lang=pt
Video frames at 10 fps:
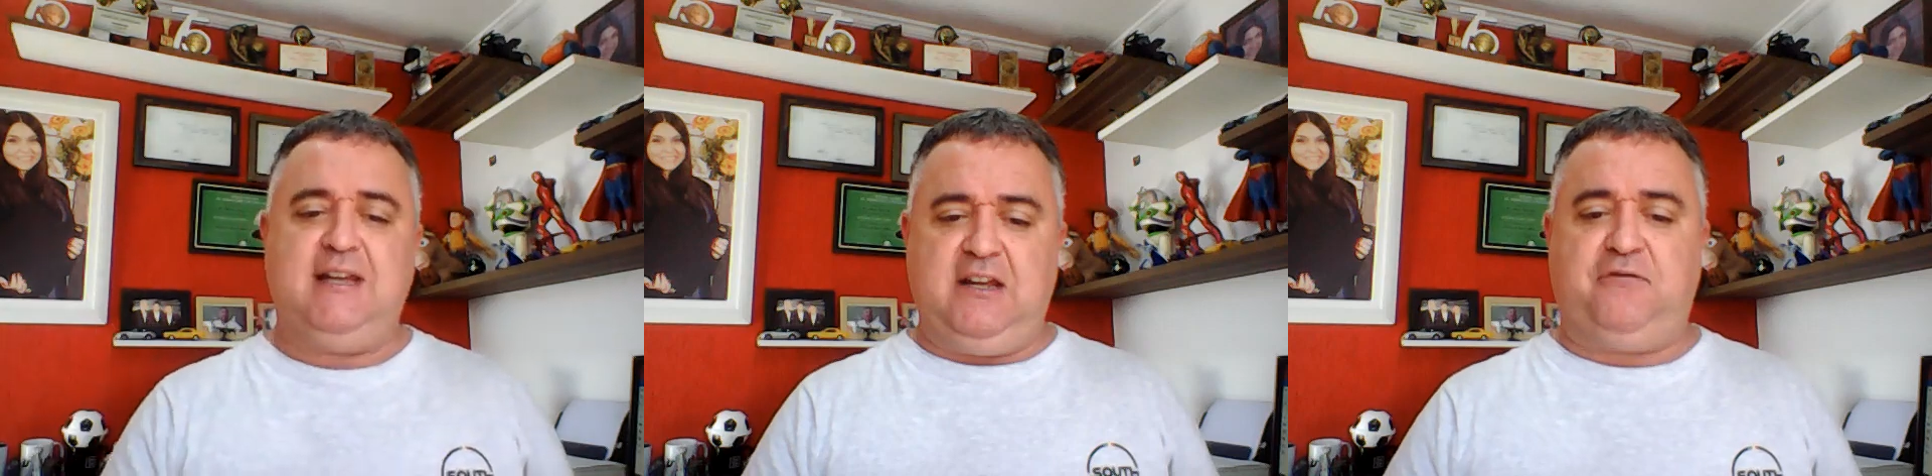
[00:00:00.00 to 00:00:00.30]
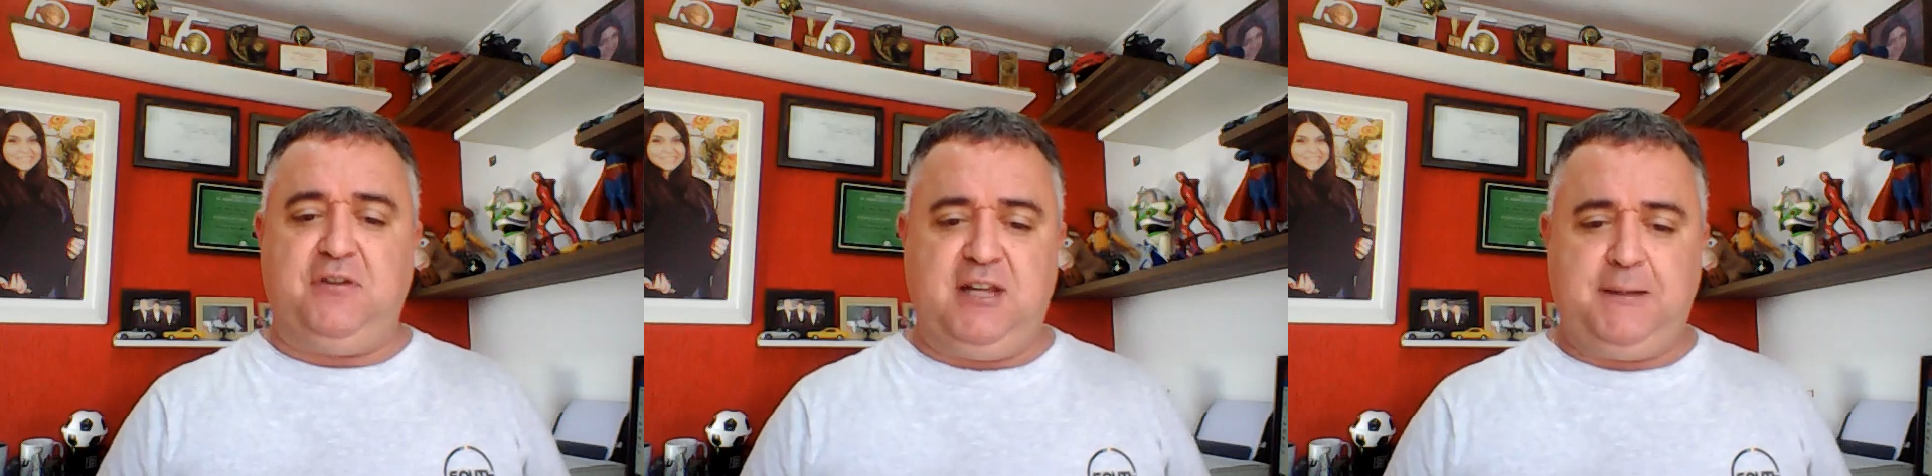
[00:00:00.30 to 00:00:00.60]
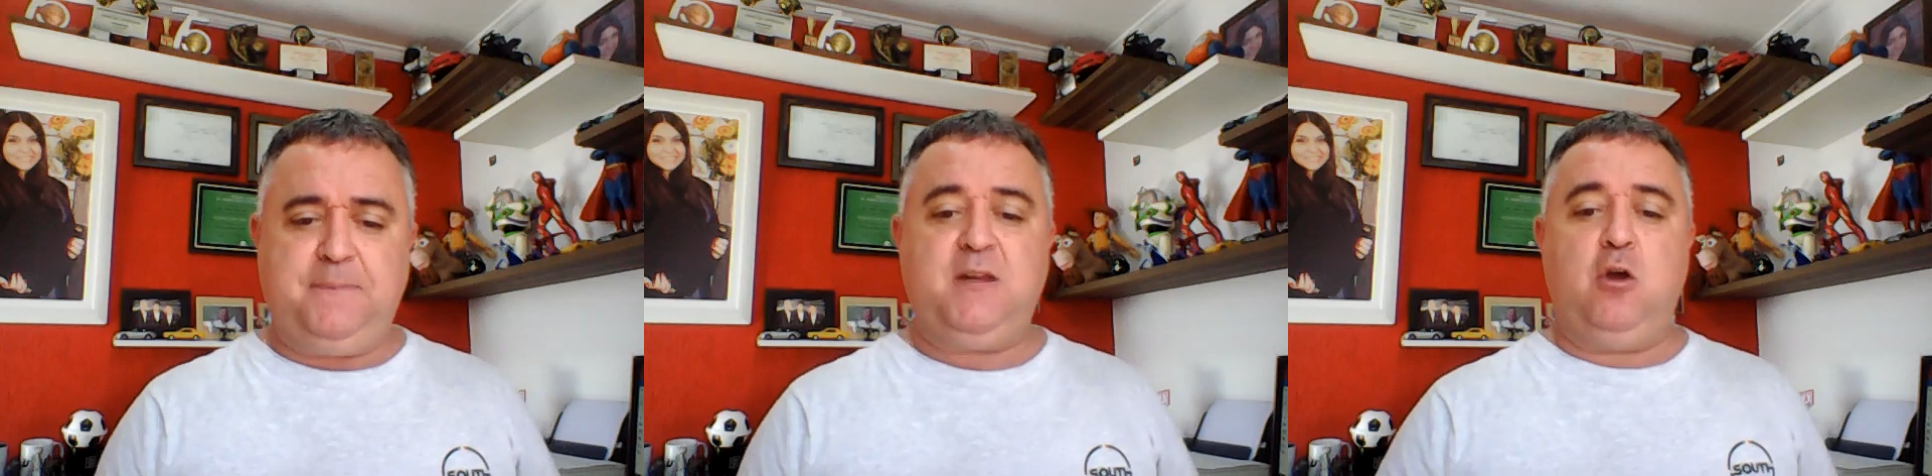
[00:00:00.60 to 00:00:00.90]

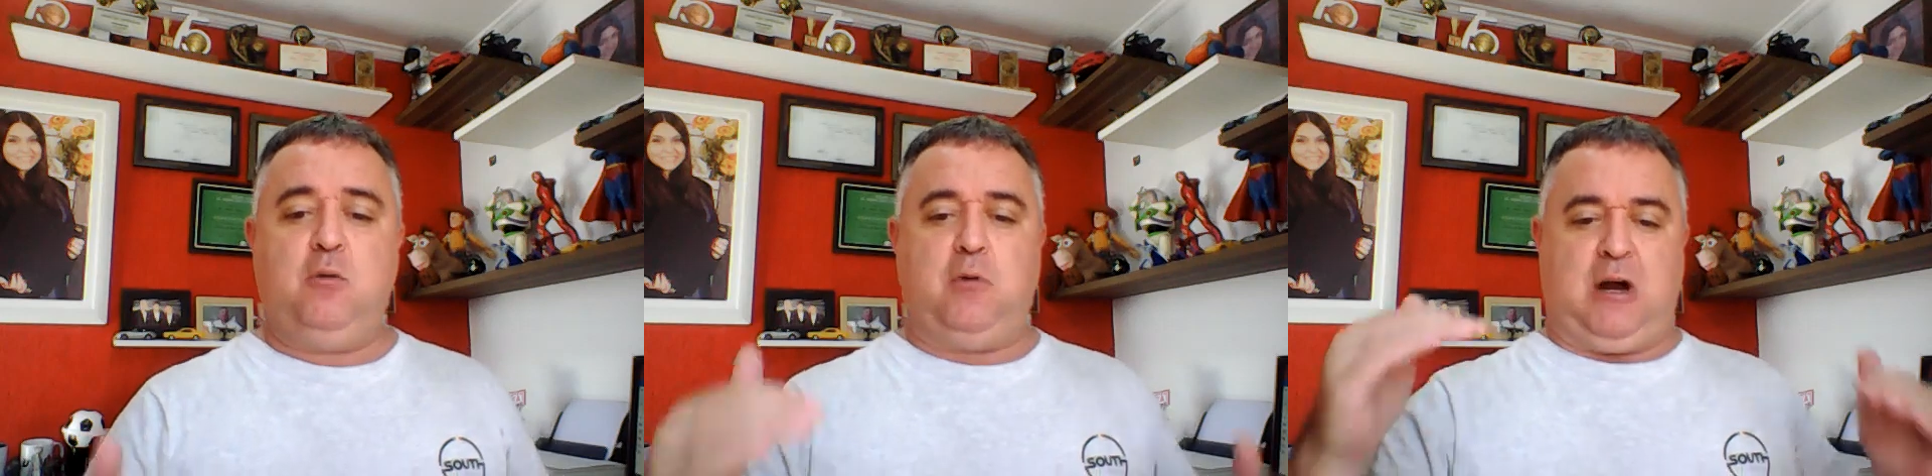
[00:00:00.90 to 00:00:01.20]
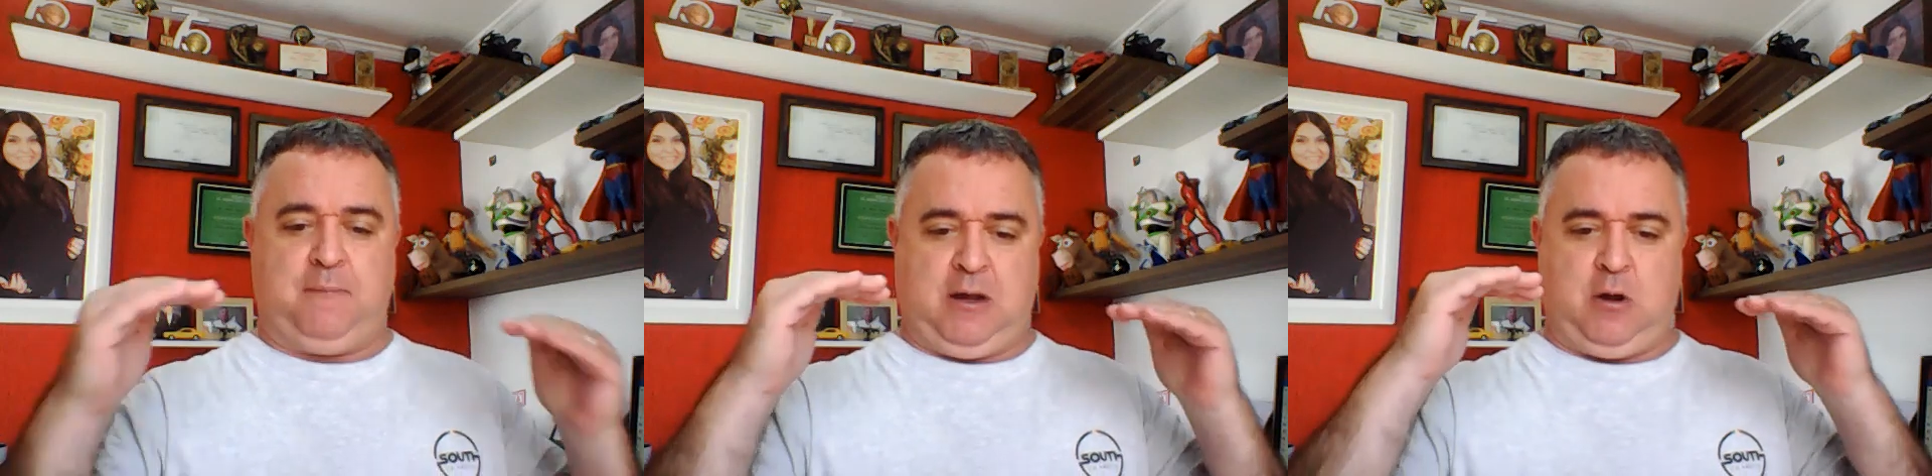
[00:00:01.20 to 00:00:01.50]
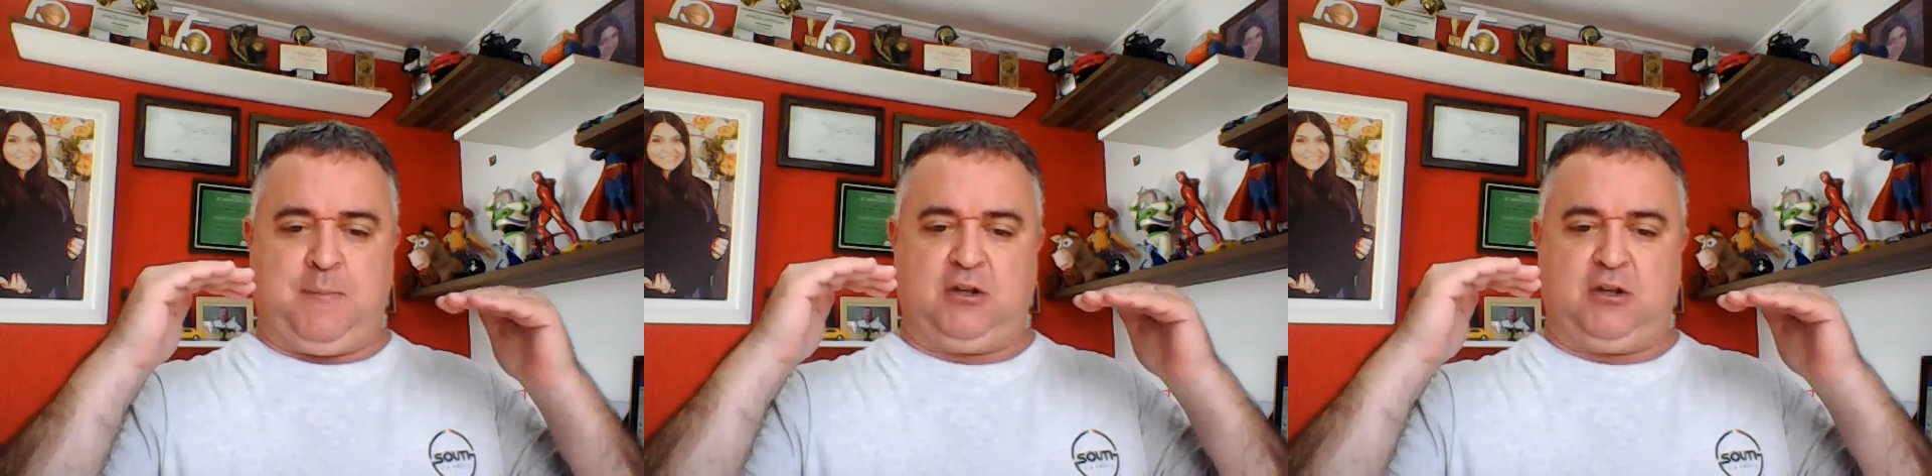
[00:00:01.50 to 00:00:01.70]
Enfim, o ah,